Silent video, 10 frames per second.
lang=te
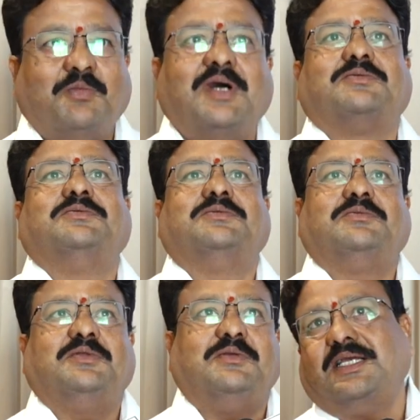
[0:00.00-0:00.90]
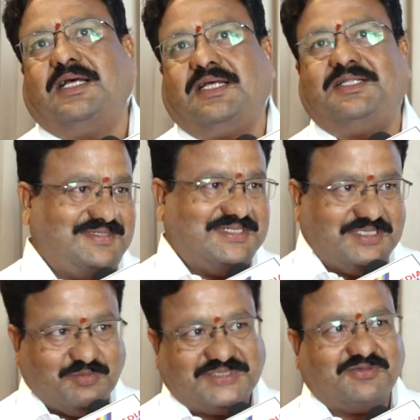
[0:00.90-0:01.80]
మాకు యాదాద్రి
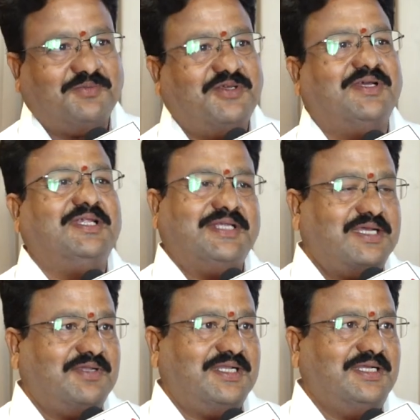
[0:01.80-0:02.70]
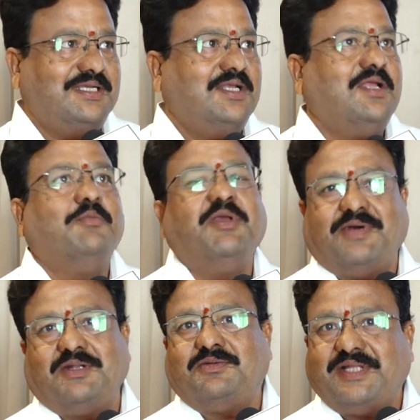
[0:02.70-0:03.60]
నరసింహస్వామి వారి దయ వలన మేము
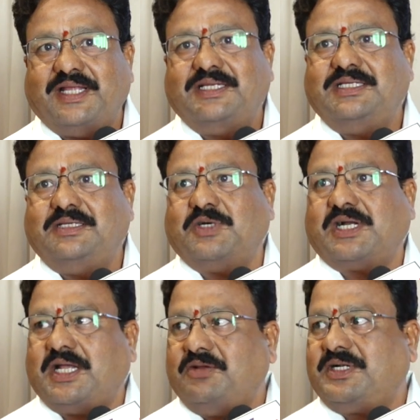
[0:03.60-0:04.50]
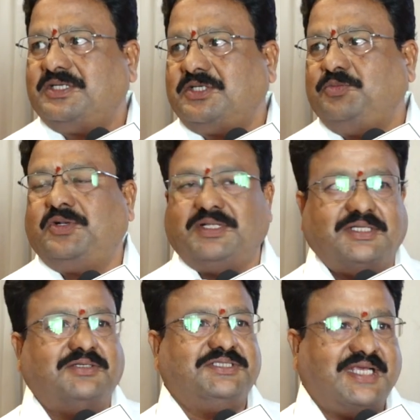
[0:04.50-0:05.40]
అనుకున్నవన్నీ మా కార్యవర్గ సభ్యులు
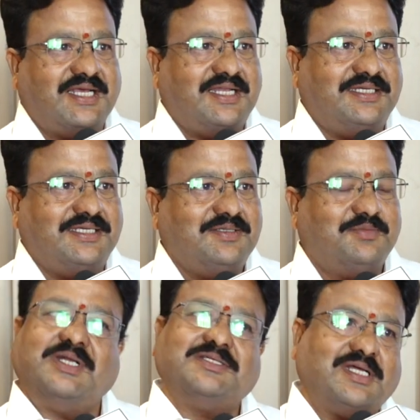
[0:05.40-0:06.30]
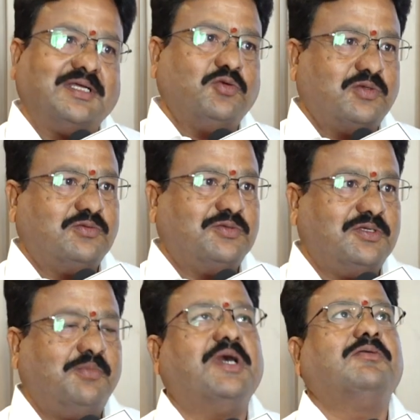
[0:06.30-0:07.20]
అందరూ చేయాలని మనసారా
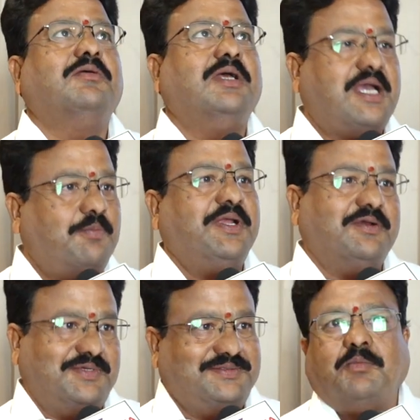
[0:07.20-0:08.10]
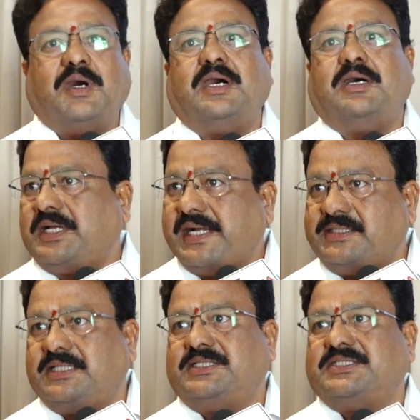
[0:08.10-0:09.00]
కోరుకుంటున్నాం మాకు హ్యాపీగా ఉన్నాం మా
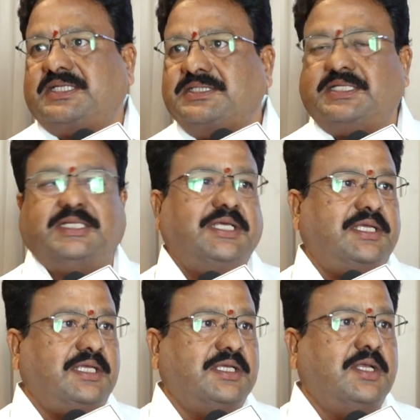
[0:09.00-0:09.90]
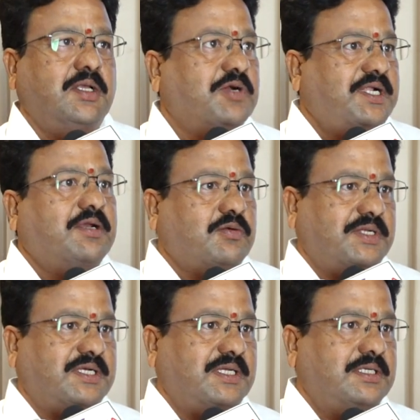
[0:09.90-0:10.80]
కాంట్రాక్టర్స్ అందరిది ఒకటే
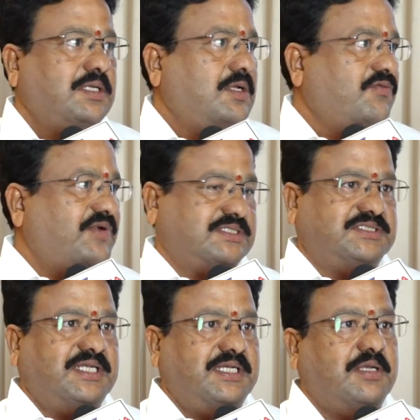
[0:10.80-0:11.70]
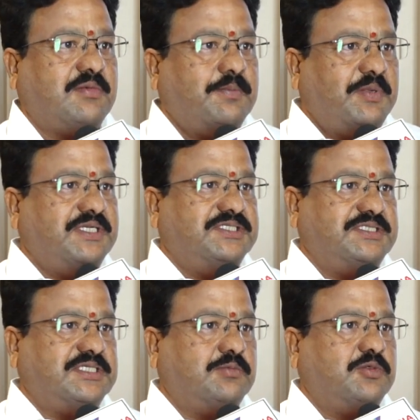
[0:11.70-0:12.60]
కోరిక వర్క్స్ అన్నీ కంప్లీట్
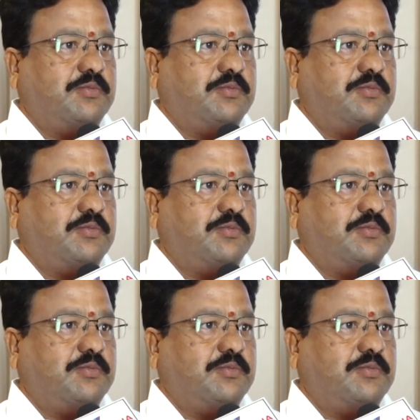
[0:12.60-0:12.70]
చేశాము